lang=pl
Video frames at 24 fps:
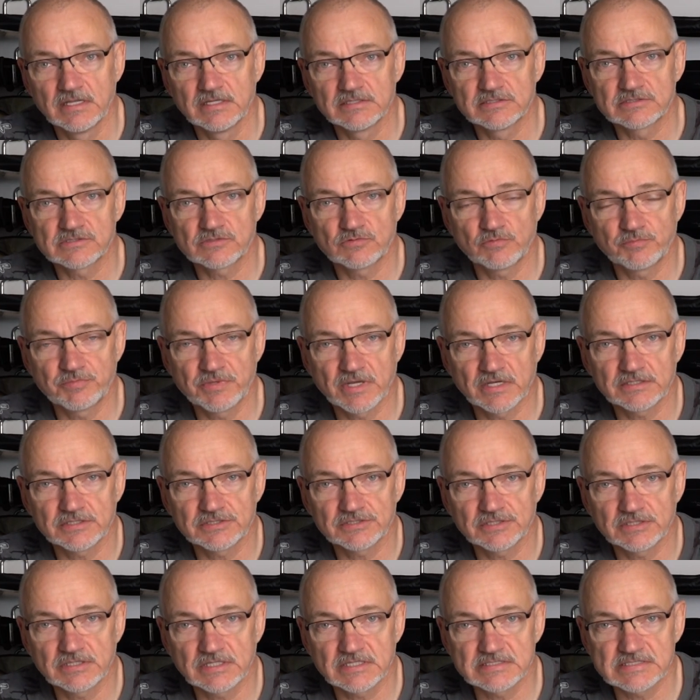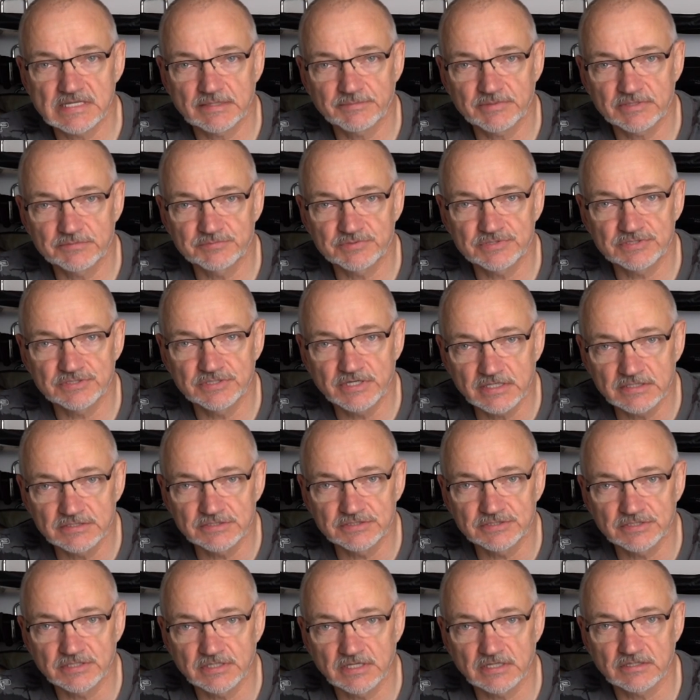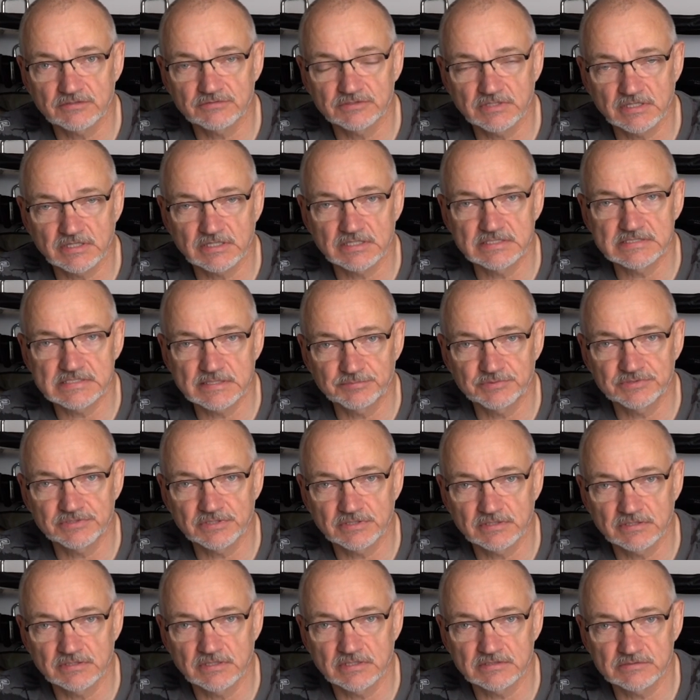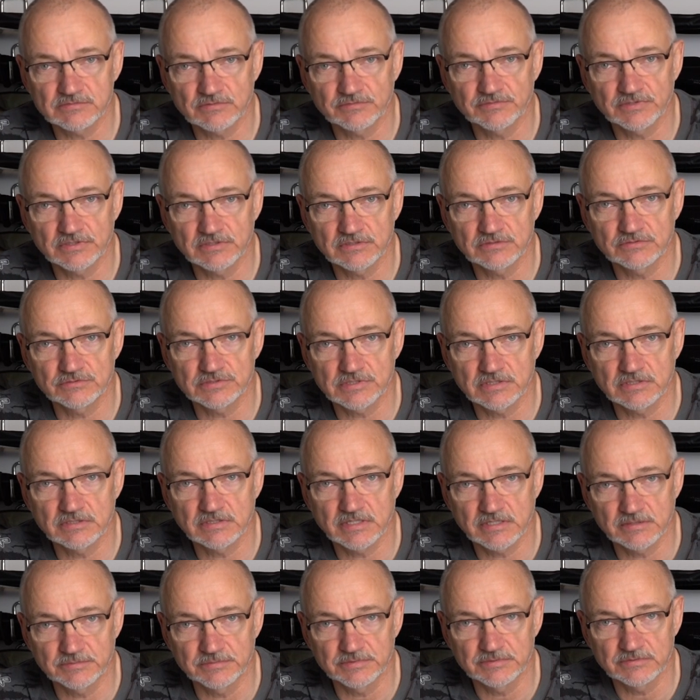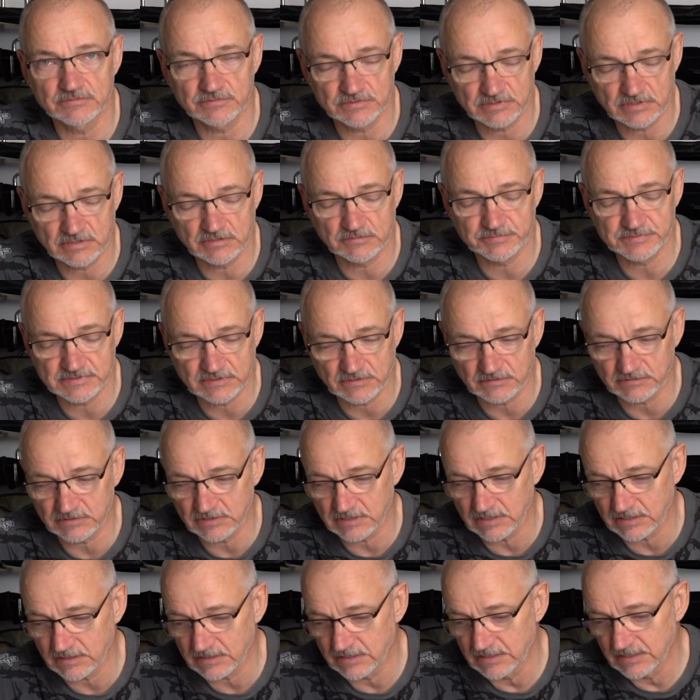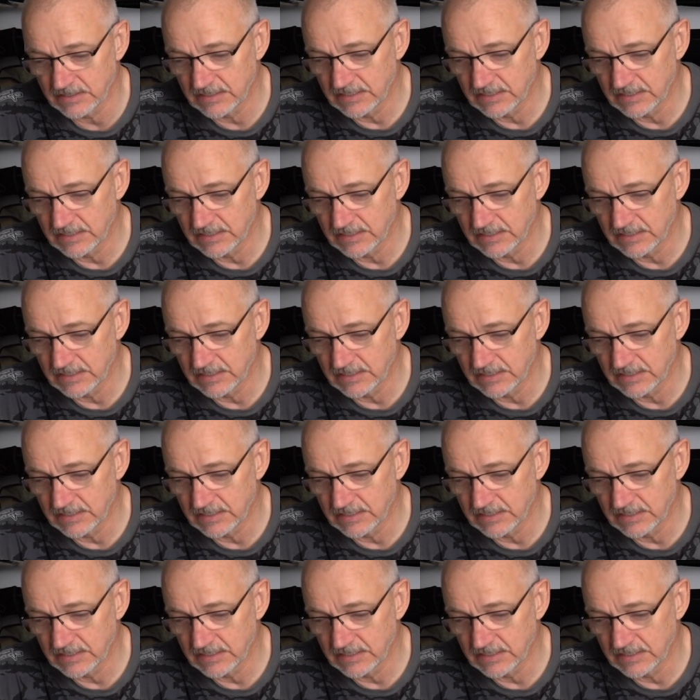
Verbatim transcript: skupianie się na samej przynęcie jako na recepcie na złowienie dużej ryby, dużego pstrąga,